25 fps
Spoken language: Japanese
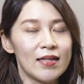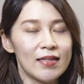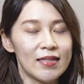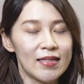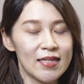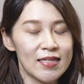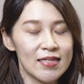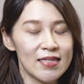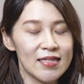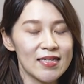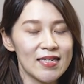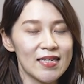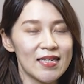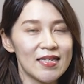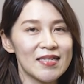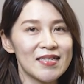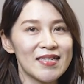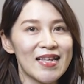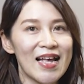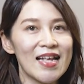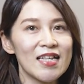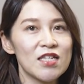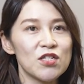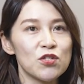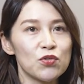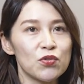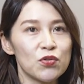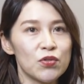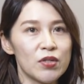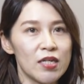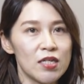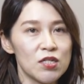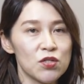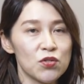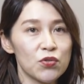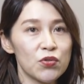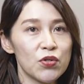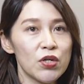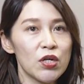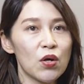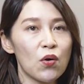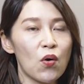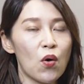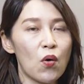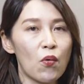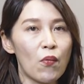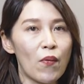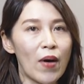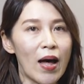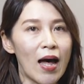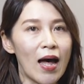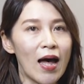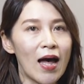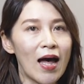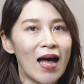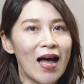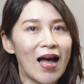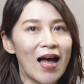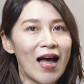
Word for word: 妊娠32週以降は